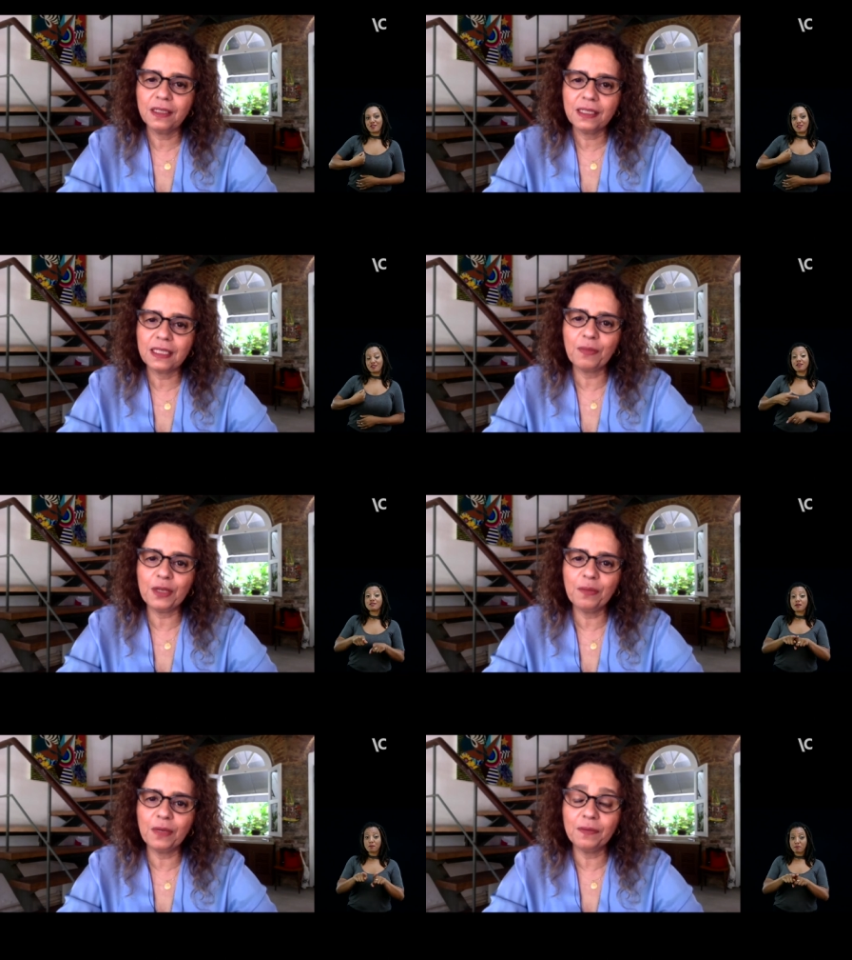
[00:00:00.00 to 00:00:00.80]
da minha
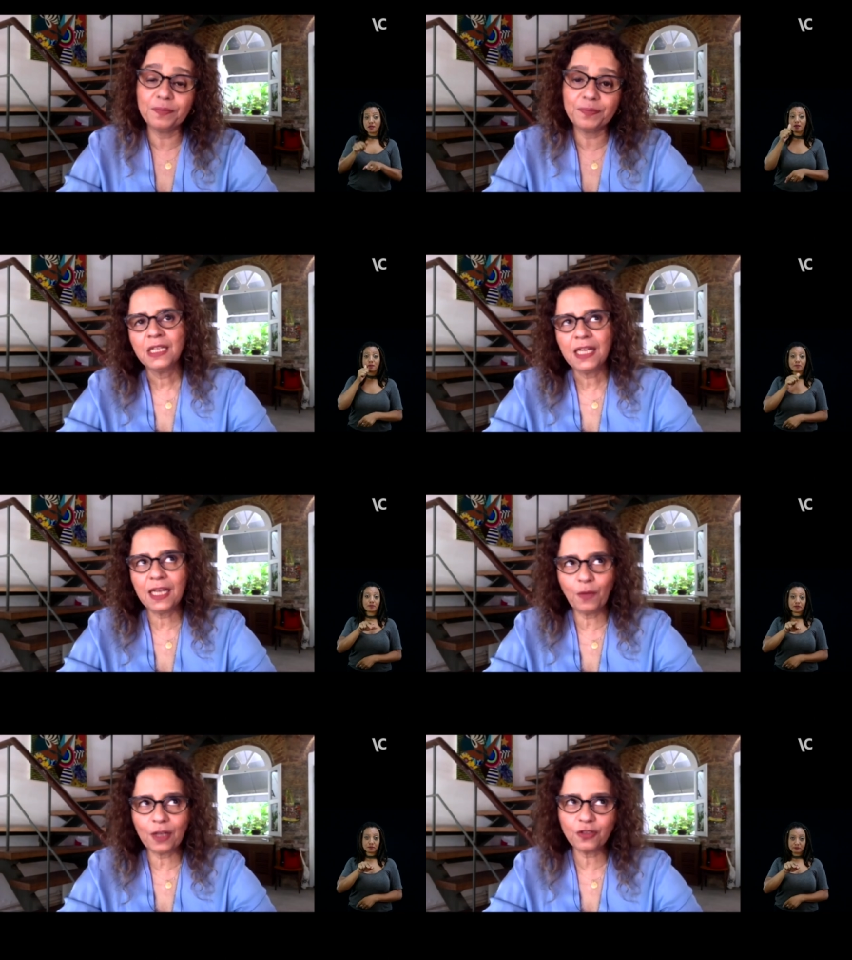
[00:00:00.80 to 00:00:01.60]
irmã.
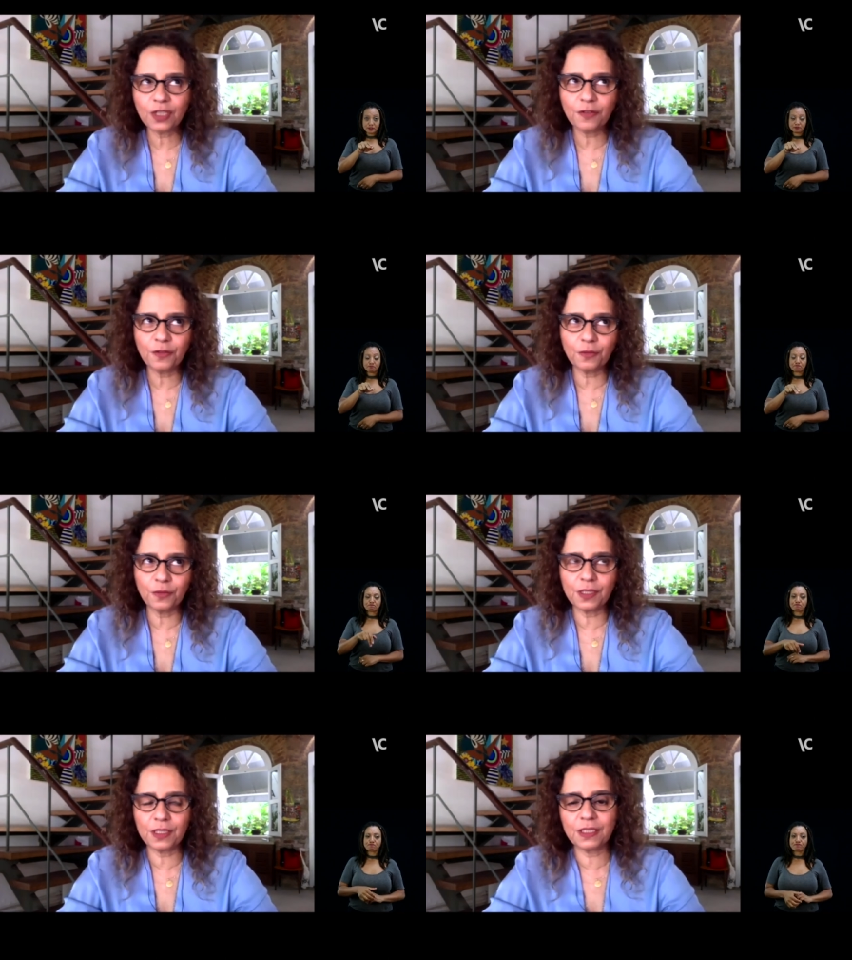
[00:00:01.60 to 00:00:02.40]
É, eu acho que
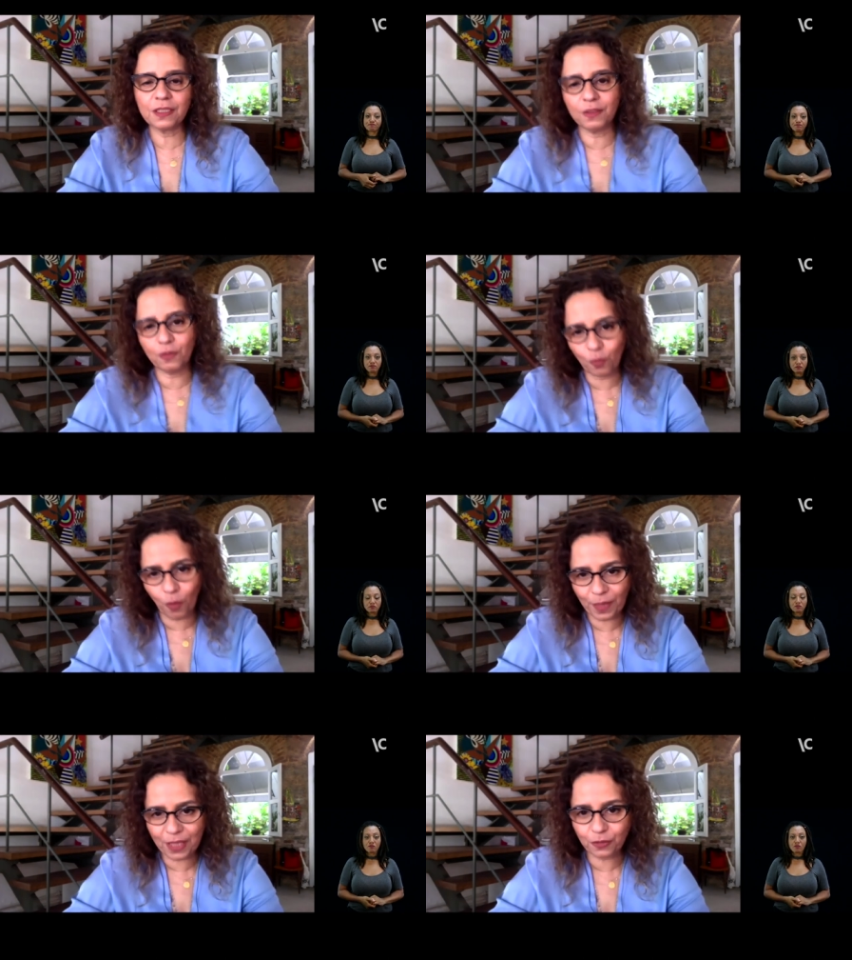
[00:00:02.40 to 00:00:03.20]
é, um
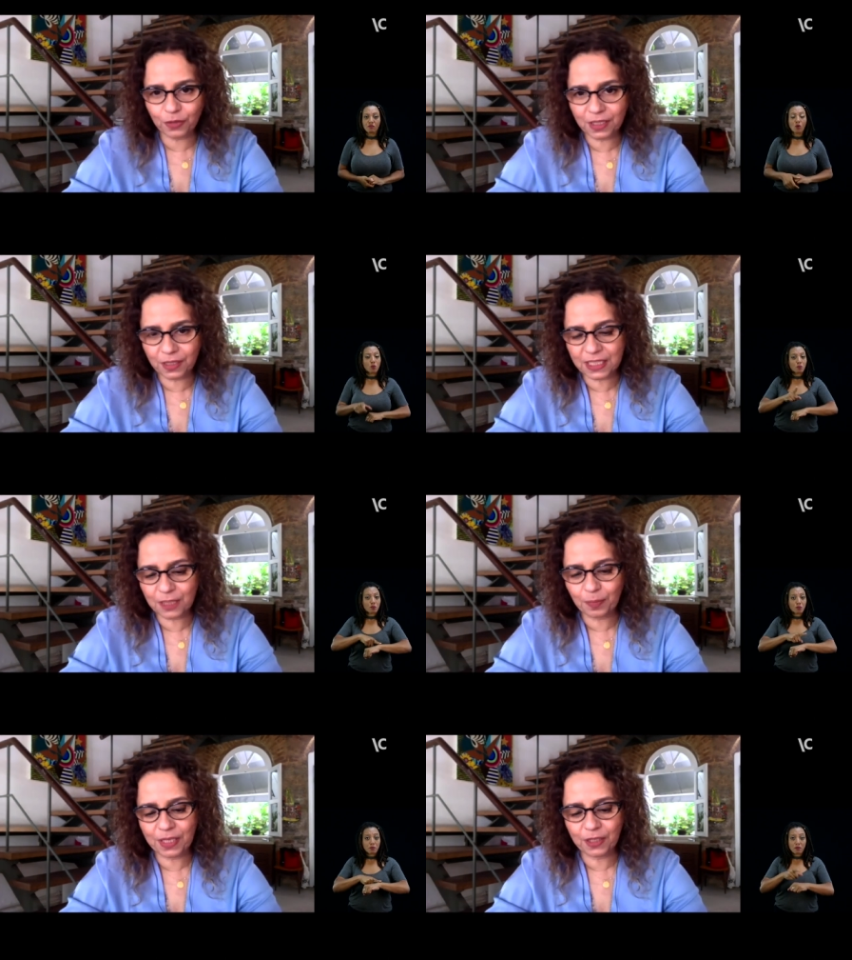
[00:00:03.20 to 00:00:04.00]
momento desse
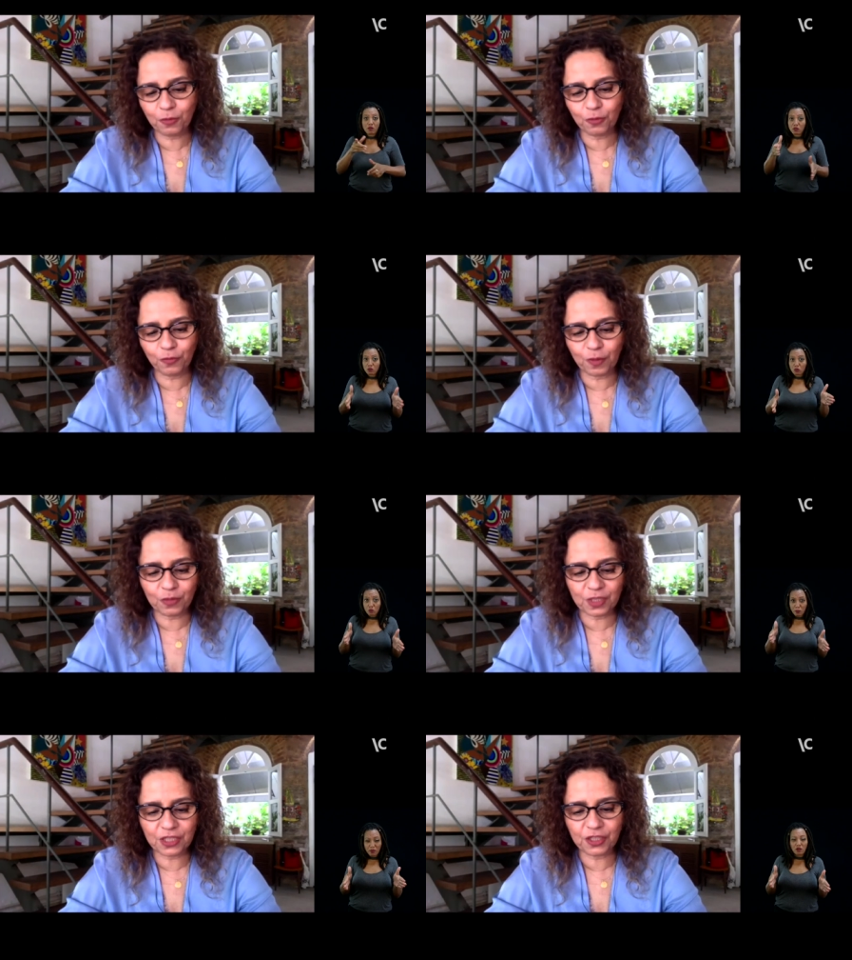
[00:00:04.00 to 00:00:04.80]
período, vamos
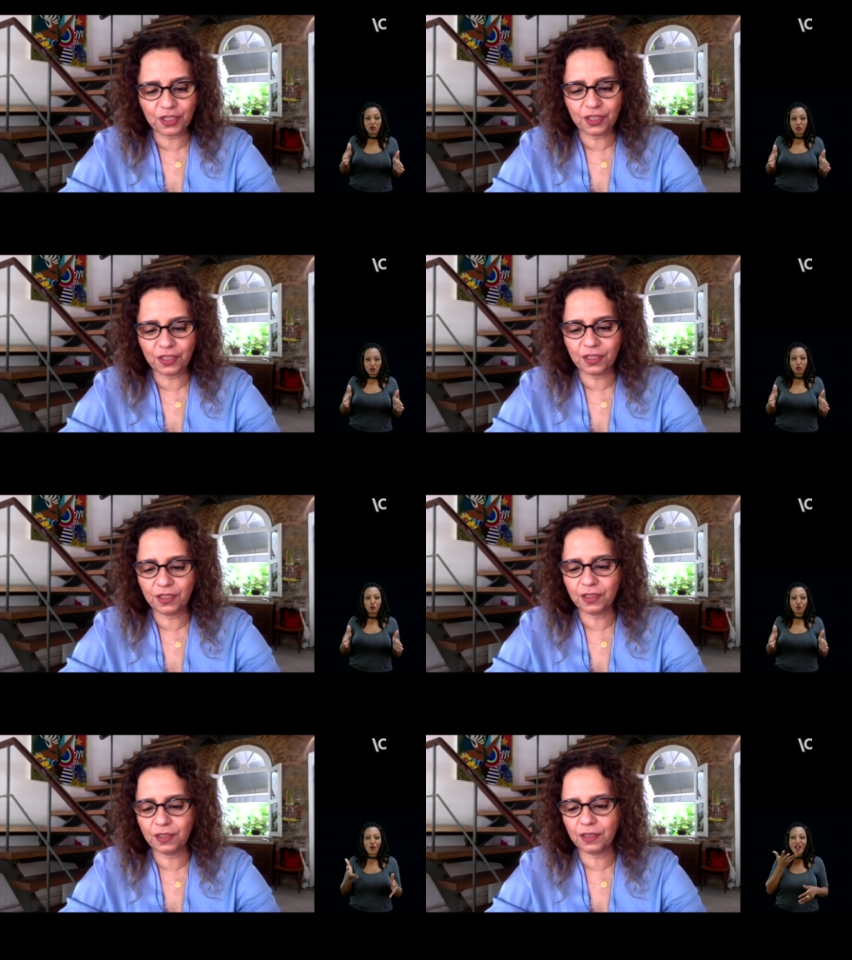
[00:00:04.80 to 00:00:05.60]
dizer,
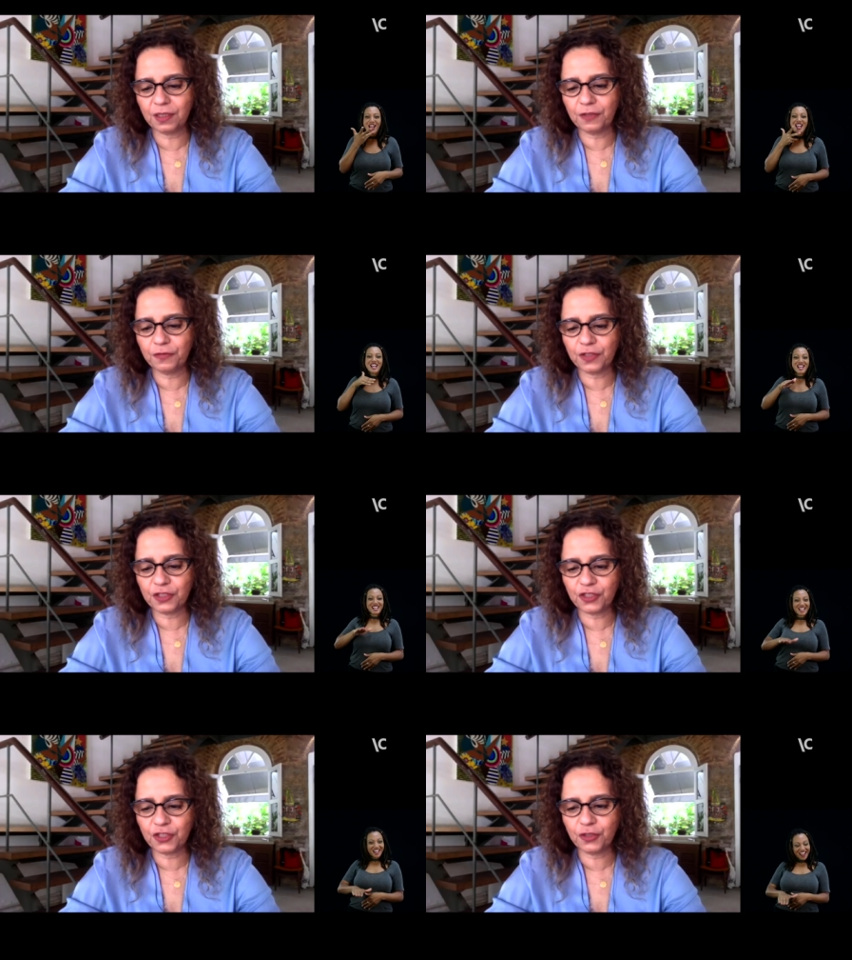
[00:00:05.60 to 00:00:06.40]
de
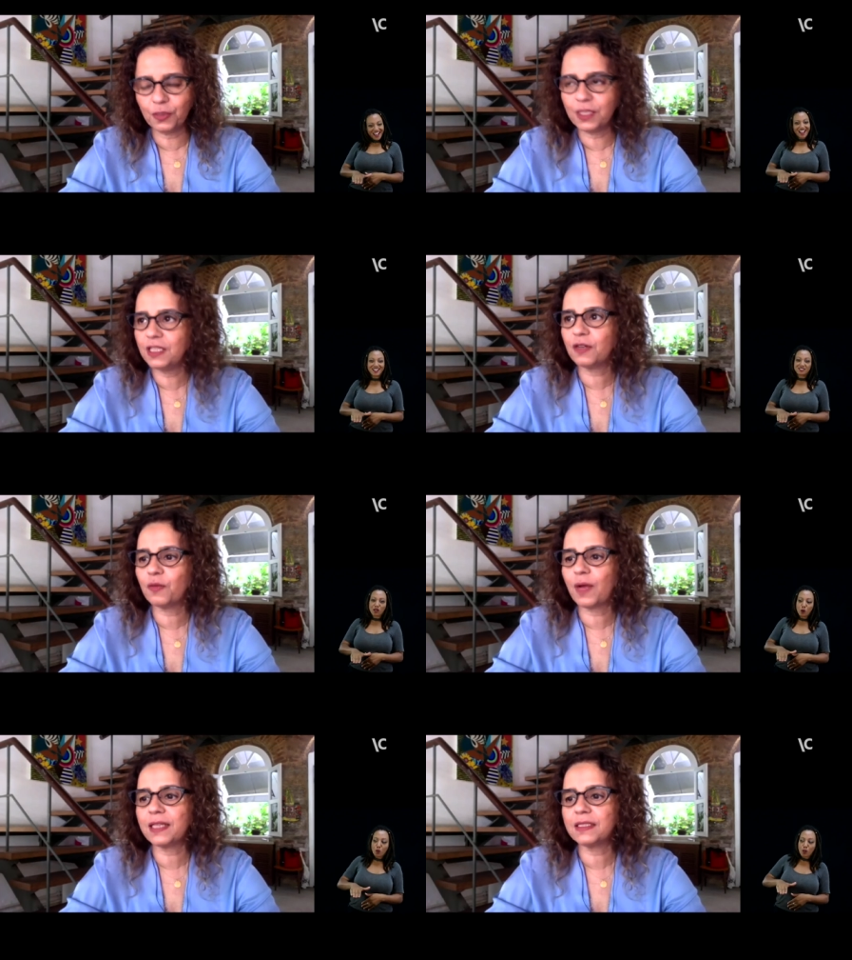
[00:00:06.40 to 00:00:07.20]
infantil ainda
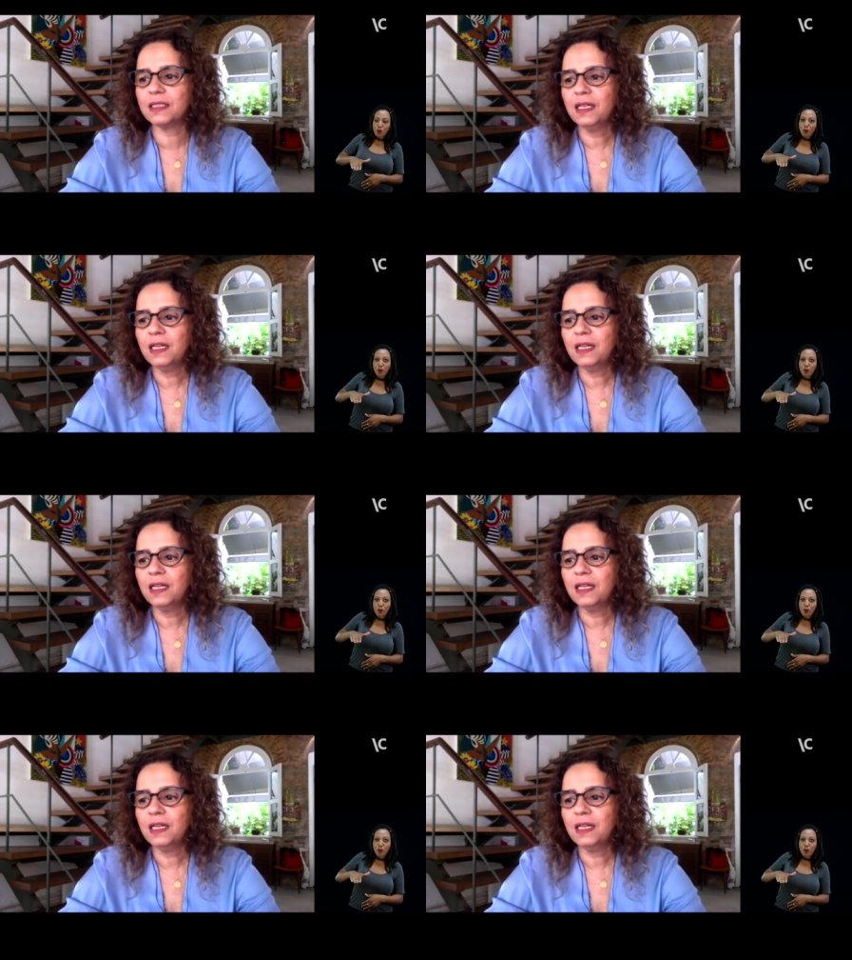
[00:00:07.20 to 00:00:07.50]
quase,